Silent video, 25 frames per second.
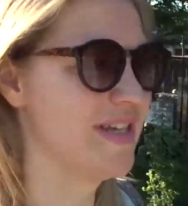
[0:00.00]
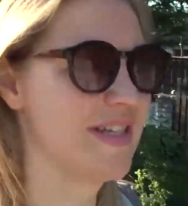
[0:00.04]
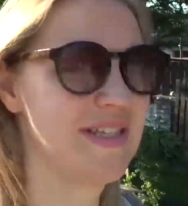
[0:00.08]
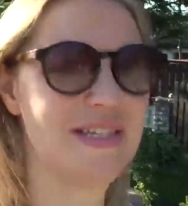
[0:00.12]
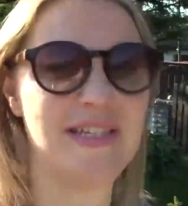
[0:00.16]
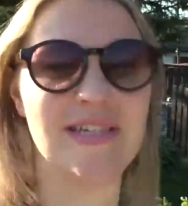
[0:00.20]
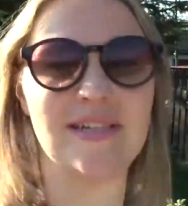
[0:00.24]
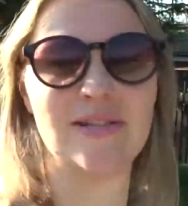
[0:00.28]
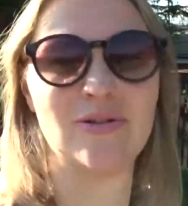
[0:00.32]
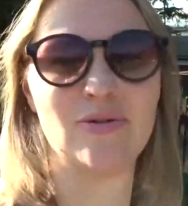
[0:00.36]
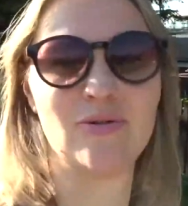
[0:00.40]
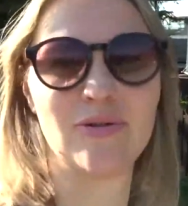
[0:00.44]

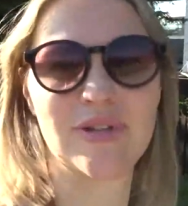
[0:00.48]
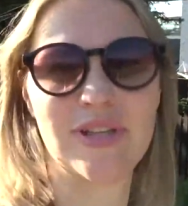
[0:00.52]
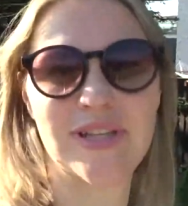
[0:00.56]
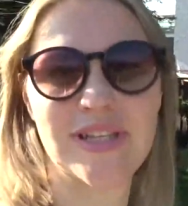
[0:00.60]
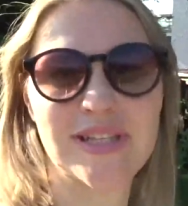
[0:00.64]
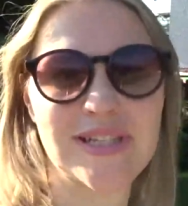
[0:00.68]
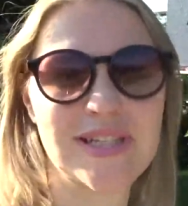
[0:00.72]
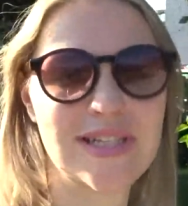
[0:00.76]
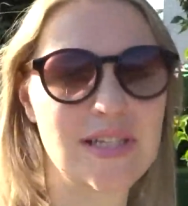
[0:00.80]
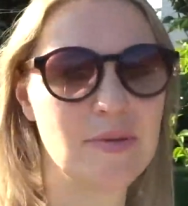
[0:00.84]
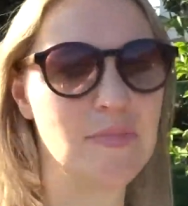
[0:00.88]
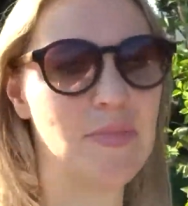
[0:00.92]
делаю
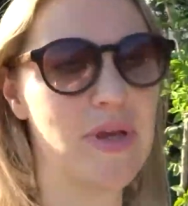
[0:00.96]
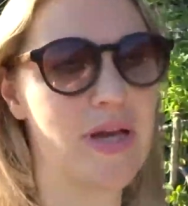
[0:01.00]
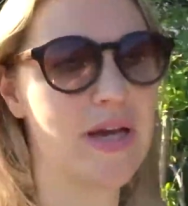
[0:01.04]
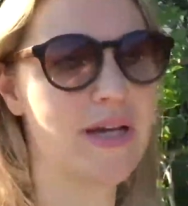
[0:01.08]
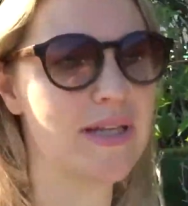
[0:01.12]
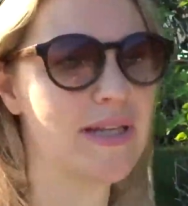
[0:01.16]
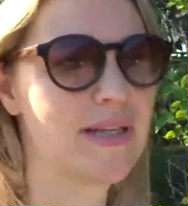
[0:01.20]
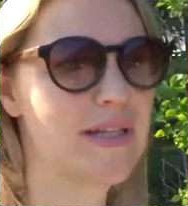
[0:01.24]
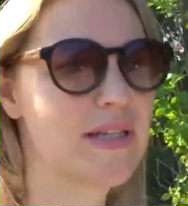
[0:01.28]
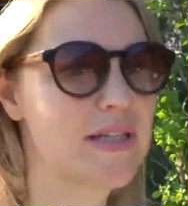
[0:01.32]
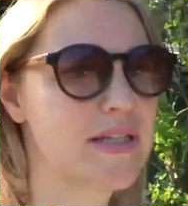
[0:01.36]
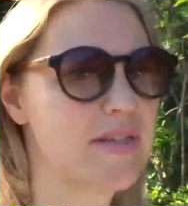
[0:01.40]
для
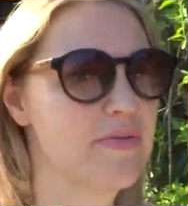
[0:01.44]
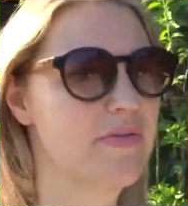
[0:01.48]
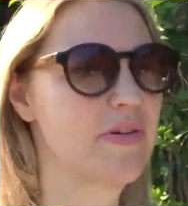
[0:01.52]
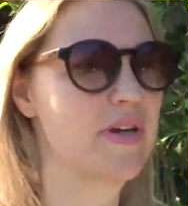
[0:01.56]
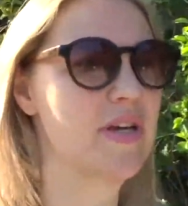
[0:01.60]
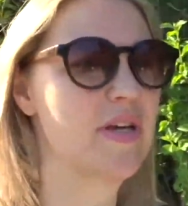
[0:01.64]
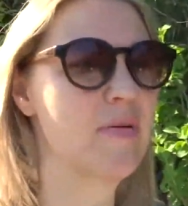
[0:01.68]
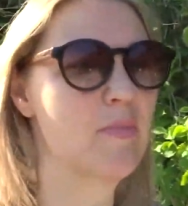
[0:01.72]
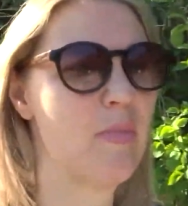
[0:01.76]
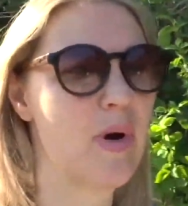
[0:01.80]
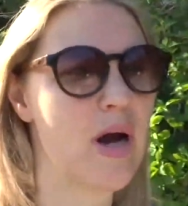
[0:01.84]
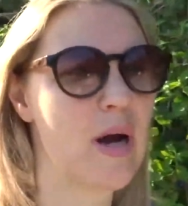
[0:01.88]
себя, для
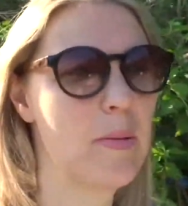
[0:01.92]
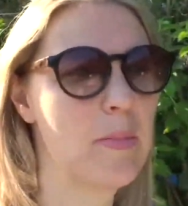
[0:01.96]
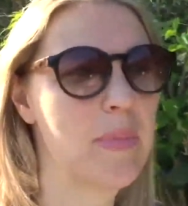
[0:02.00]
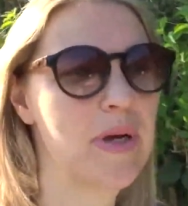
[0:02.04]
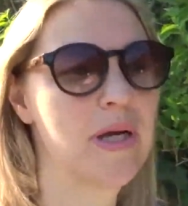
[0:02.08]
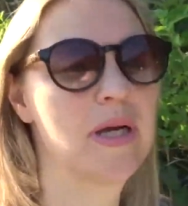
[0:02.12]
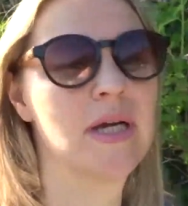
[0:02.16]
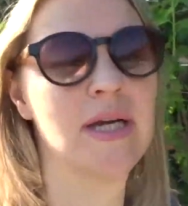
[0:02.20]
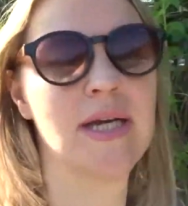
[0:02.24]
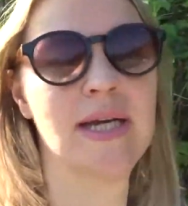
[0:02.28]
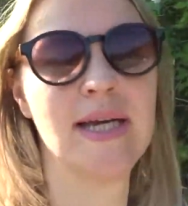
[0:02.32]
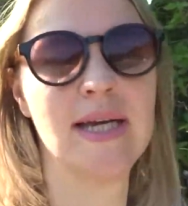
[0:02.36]
своей
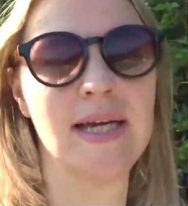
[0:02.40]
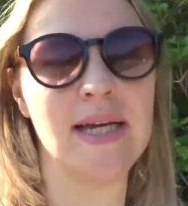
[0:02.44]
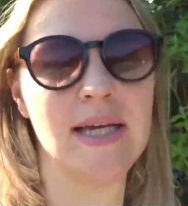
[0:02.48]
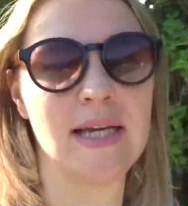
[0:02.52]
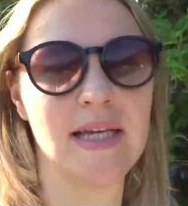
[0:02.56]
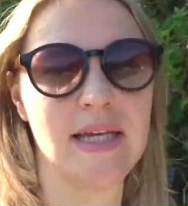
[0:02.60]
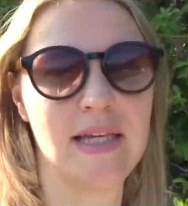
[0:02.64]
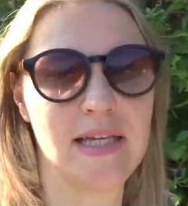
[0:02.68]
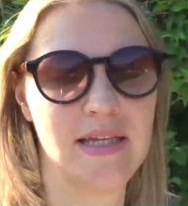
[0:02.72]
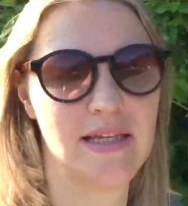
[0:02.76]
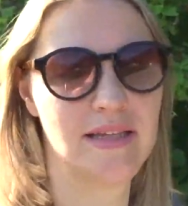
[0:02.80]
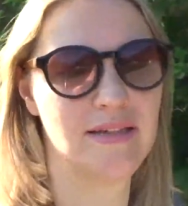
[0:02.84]
мамы
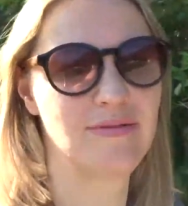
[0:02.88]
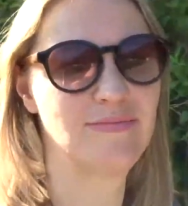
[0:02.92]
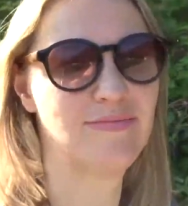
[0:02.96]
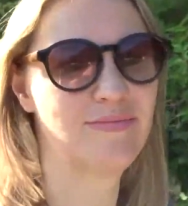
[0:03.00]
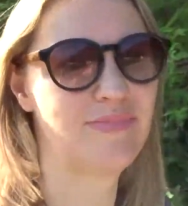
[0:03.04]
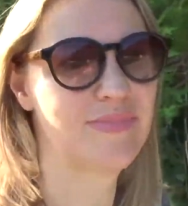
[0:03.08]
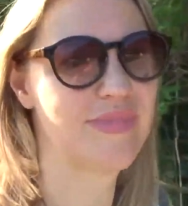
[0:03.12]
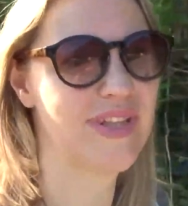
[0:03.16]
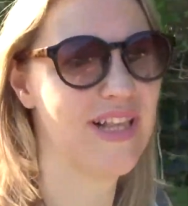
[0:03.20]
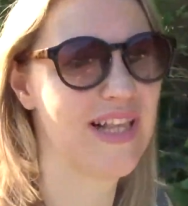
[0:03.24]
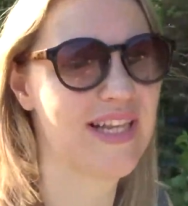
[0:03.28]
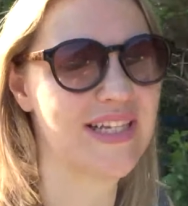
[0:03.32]
и
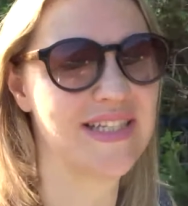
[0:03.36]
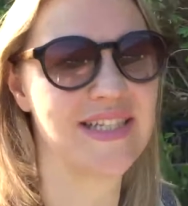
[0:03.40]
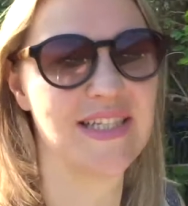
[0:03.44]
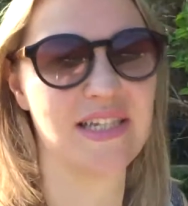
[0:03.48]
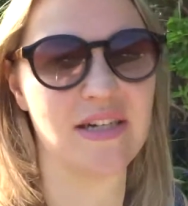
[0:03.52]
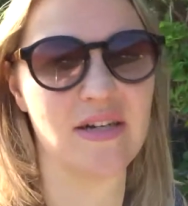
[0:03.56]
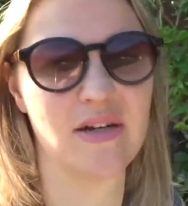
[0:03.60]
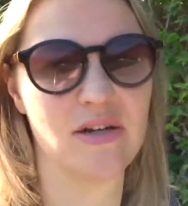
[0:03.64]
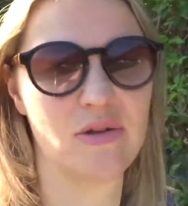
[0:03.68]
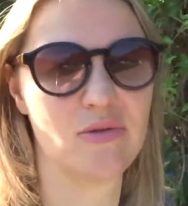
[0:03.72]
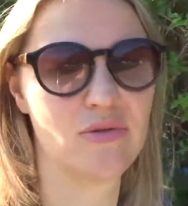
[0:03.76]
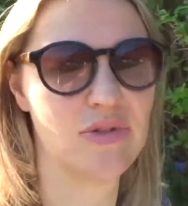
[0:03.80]
для
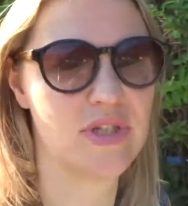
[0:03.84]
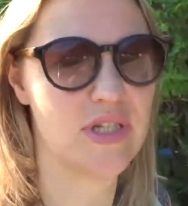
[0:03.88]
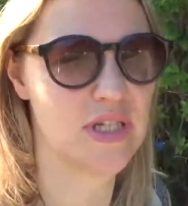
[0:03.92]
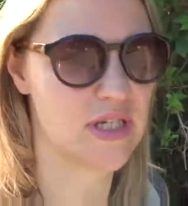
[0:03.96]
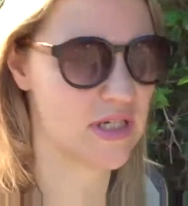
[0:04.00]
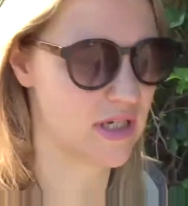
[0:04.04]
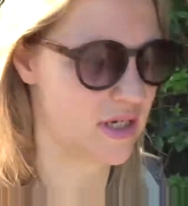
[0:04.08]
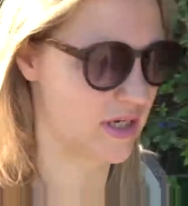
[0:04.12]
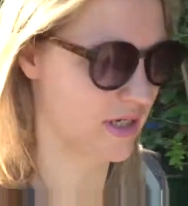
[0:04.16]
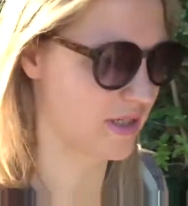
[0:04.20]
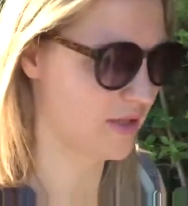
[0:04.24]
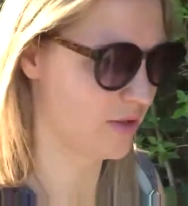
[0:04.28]
тех
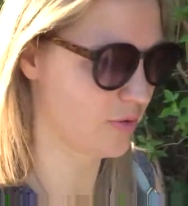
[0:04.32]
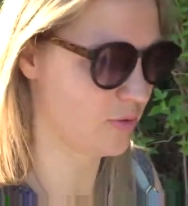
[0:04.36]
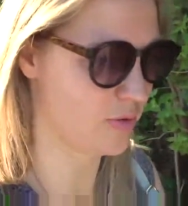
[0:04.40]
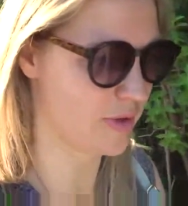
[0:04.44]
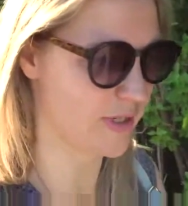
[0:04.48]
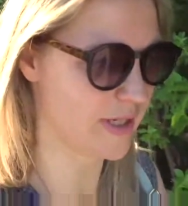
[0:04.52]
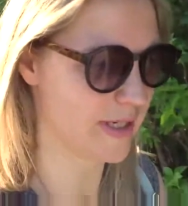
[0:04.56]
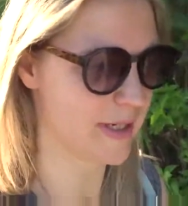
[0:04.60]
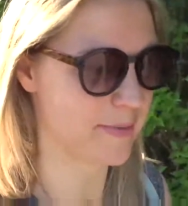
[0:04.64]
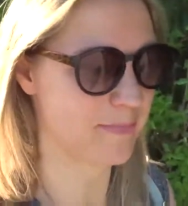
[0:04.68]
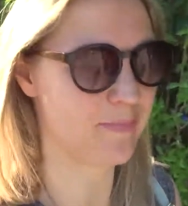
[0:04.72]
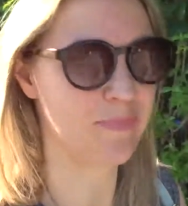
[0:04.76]
людей,
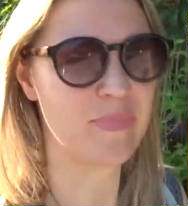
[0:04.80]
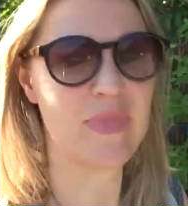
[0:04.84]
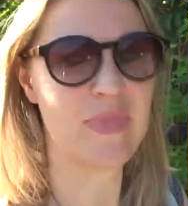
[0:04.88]
которые